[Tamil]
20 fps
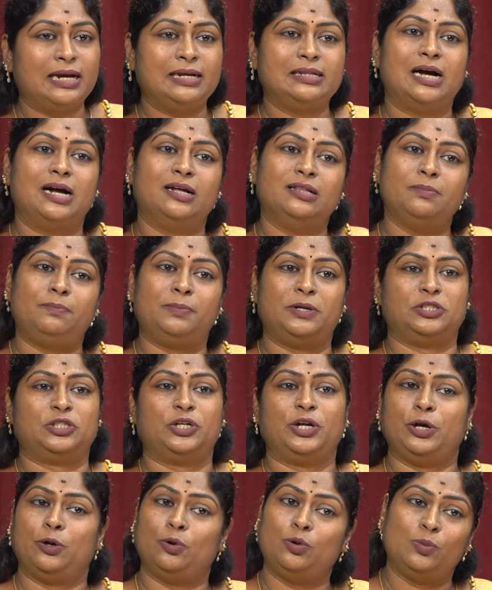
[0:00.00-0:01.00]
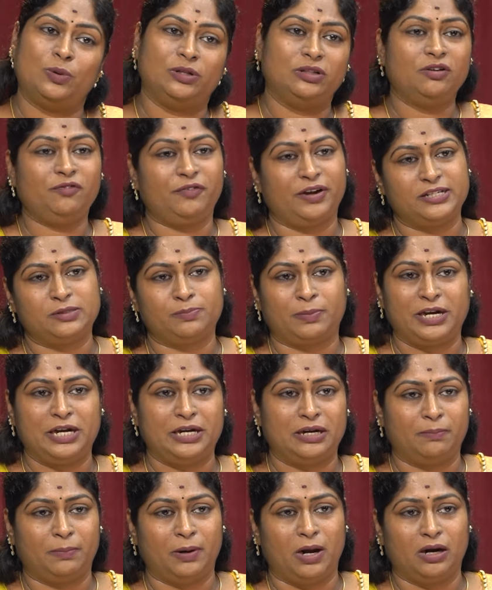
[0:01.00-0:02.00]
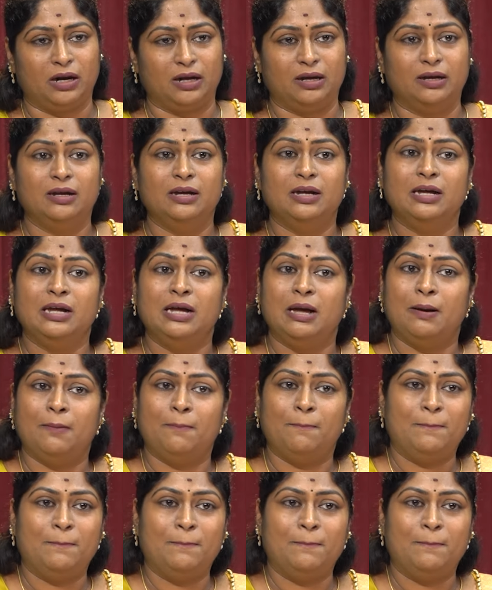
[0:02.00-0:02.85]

ஏதாவது பிரச்சனைகளும் வந்து ஃபேஸ் பண்ணிகிட்டு இருப்பாங்க